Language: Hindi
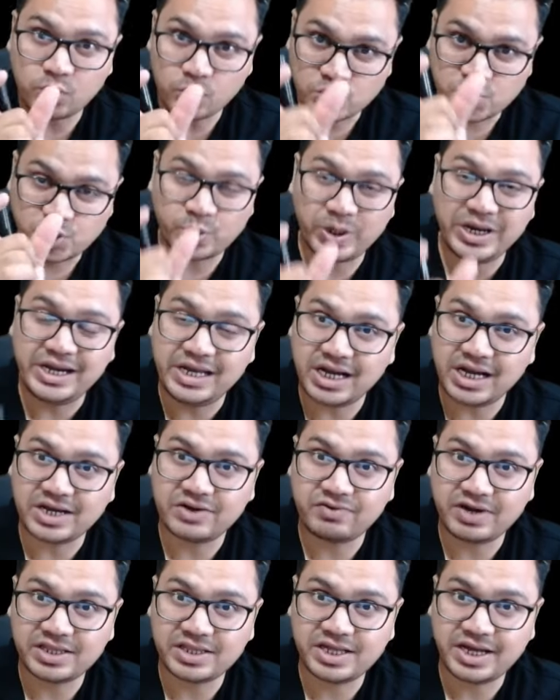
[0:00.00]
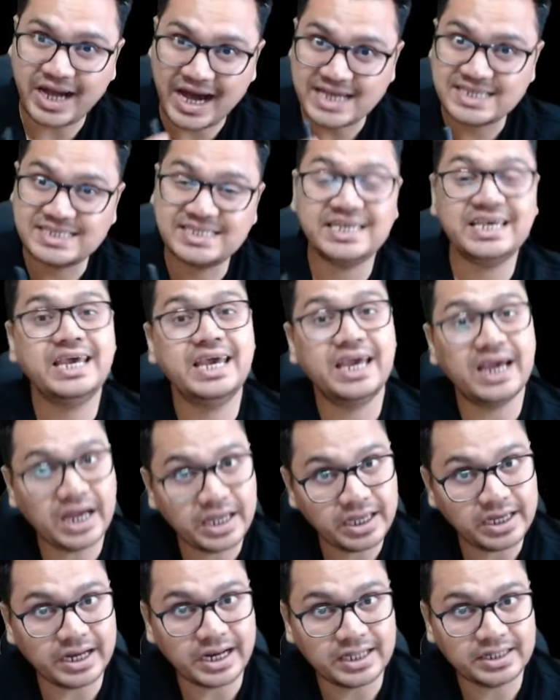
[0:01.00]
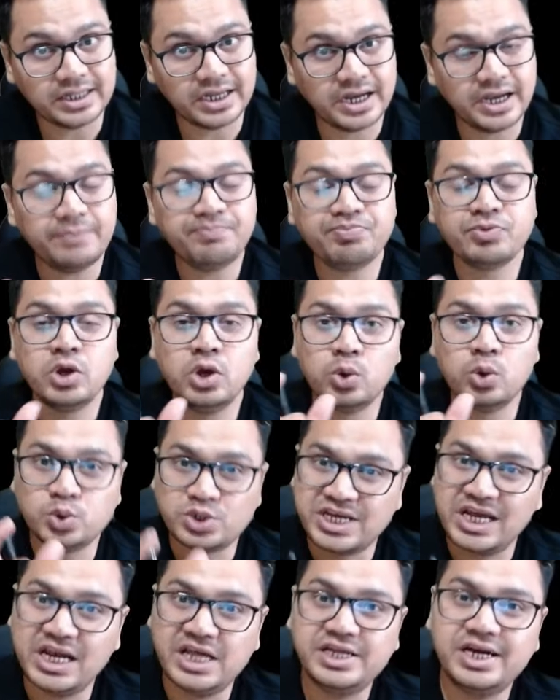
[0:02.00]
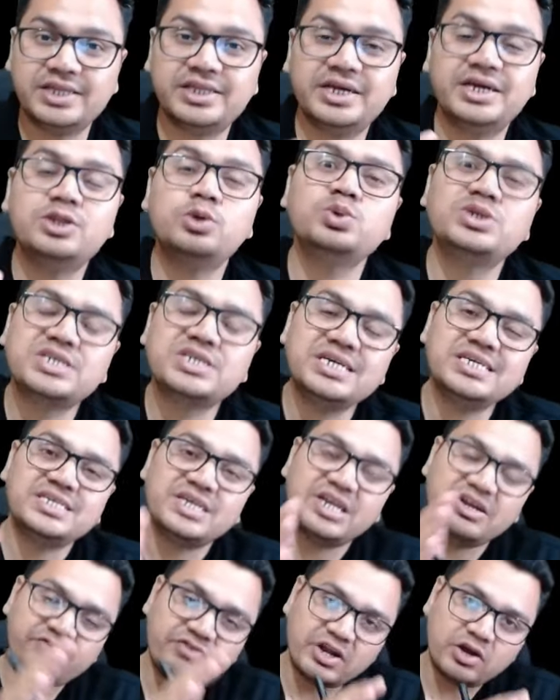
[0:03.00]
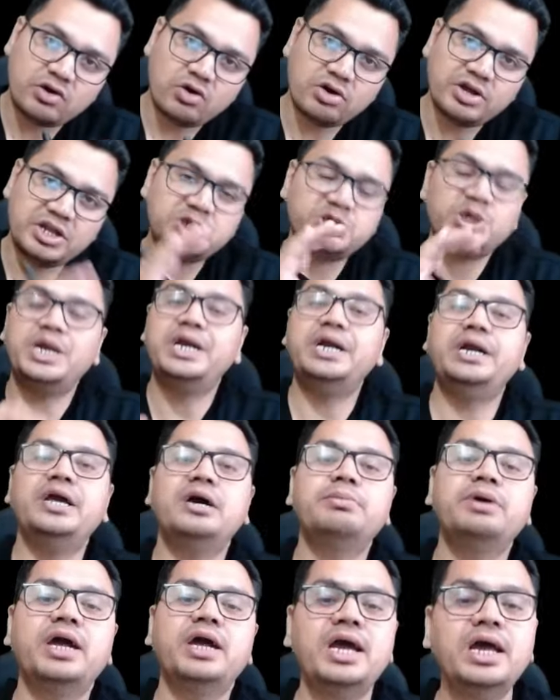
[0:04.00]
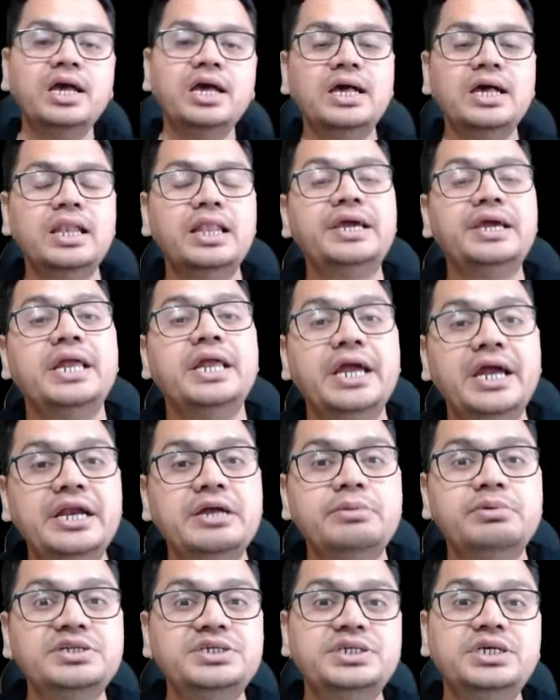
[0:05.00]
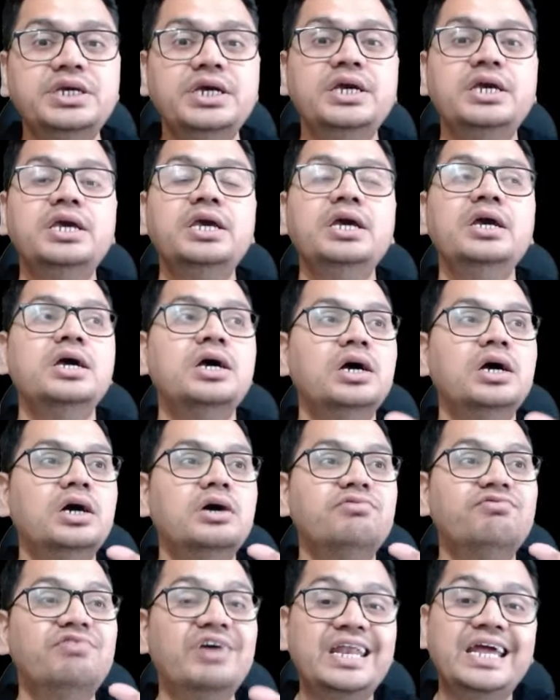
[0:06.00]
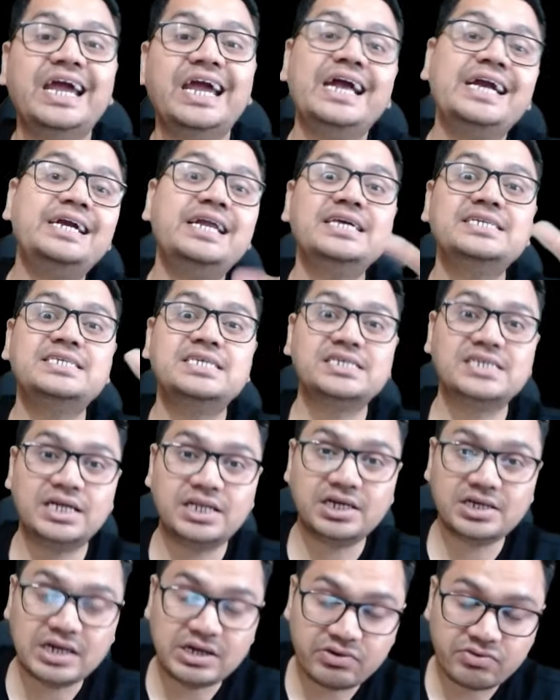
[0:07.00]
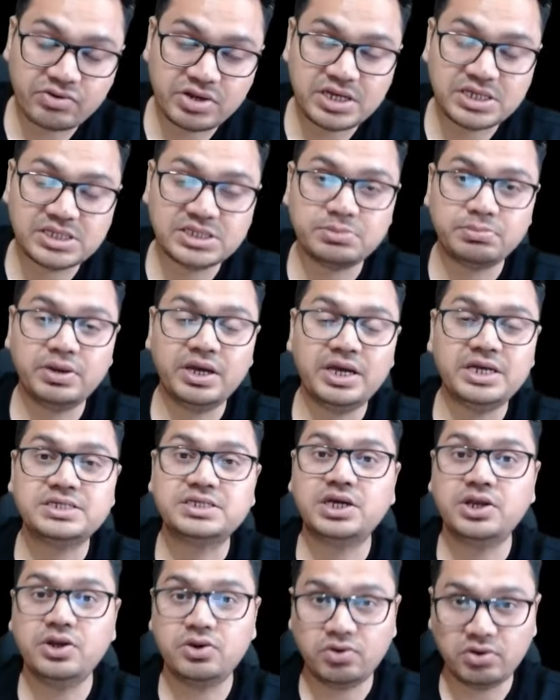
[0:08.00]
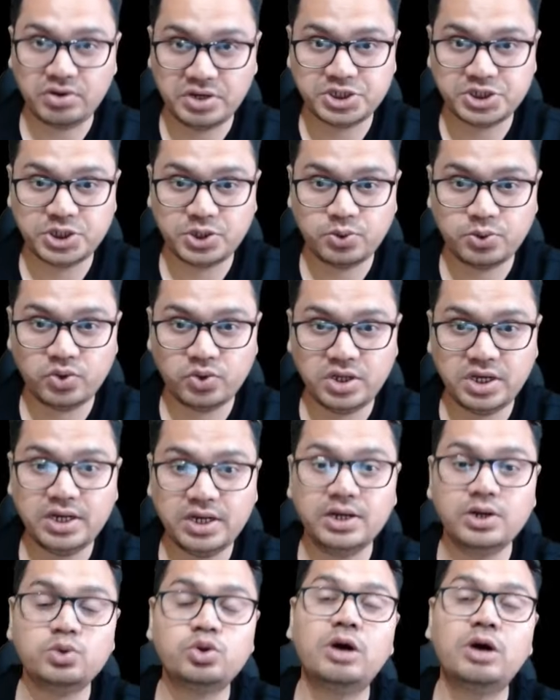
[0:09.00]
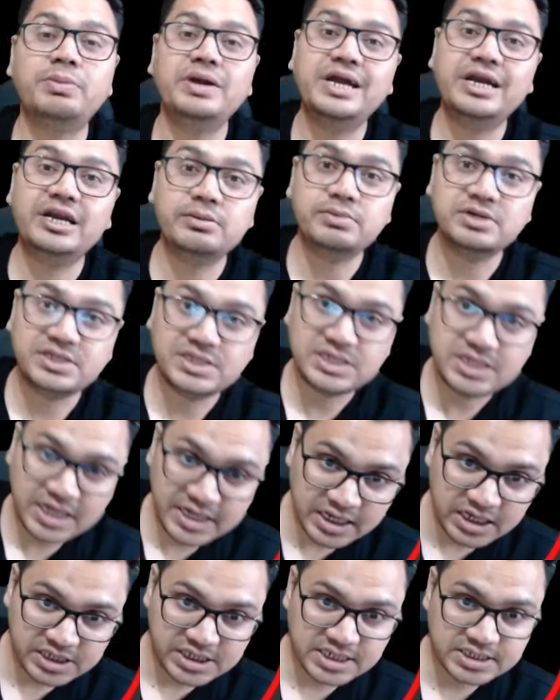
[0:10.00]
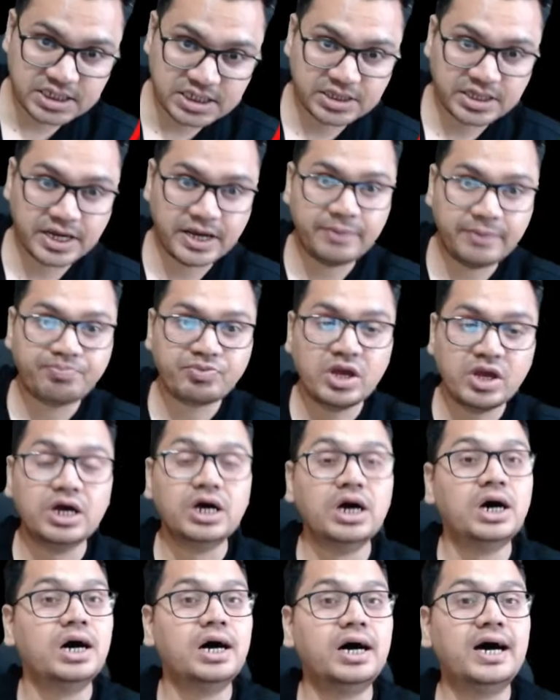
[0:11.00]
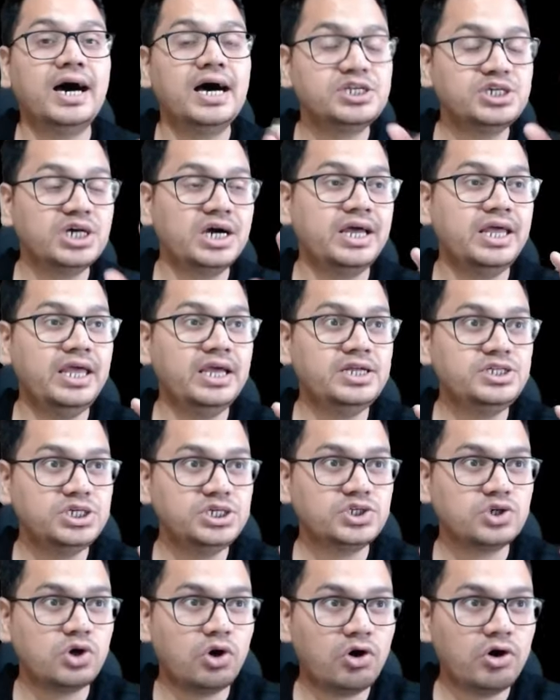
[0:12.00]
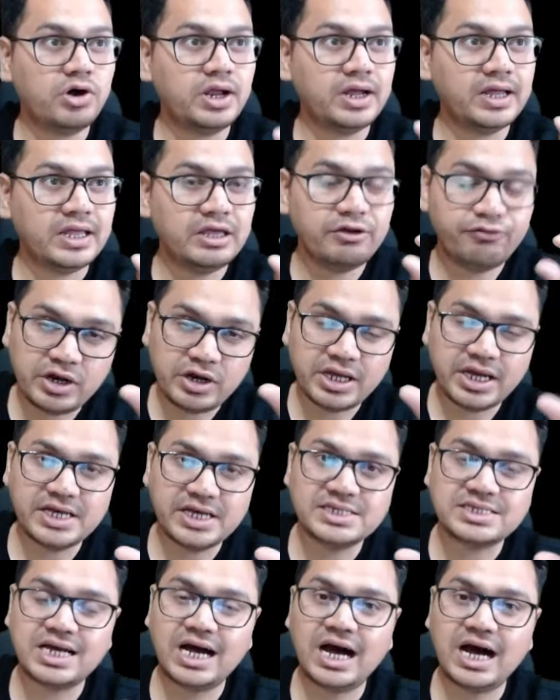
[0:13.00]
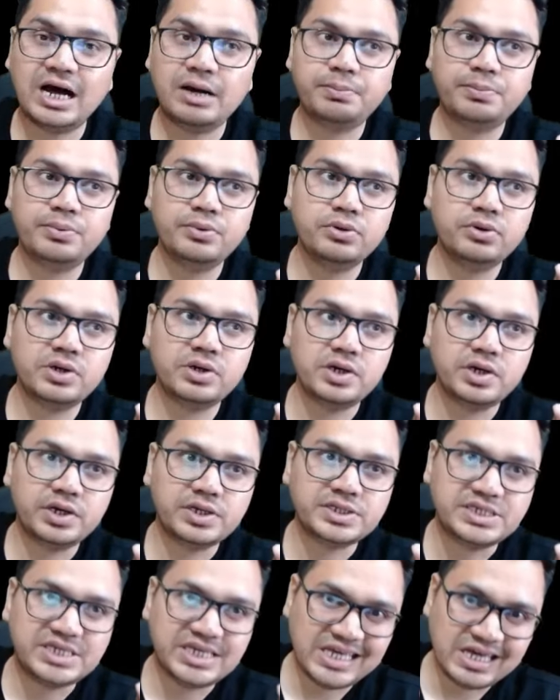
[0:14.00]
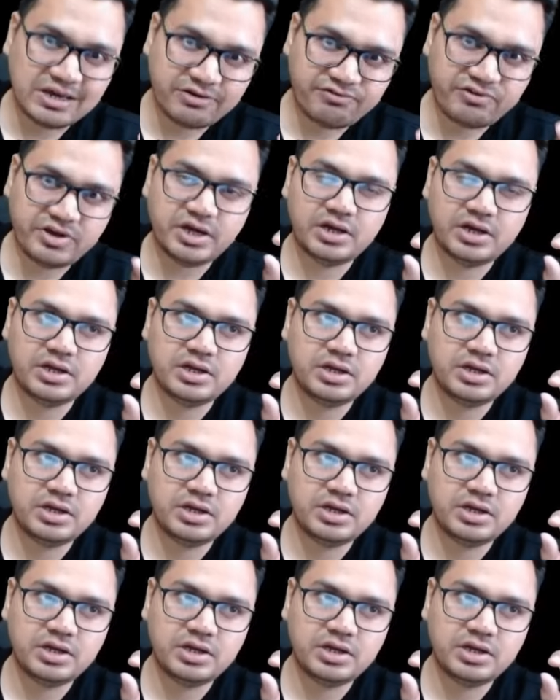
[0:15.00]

कोर्स जो इंडिया करवाता है आईसीएआई कराता है उसके लिए जाते हैं तो उसकी सिर्फ रिकॉग्निशन इंडिया में है लेकिन ए डबल सी ए की 180 से ज्यादा कंट्रीज में इसकी रिकॉग्निशन होती है तो आप ए डबल सी के लिए जा सकते हैं आ, अच्छा एक चीज और इफ इन केस आप सी एफ ए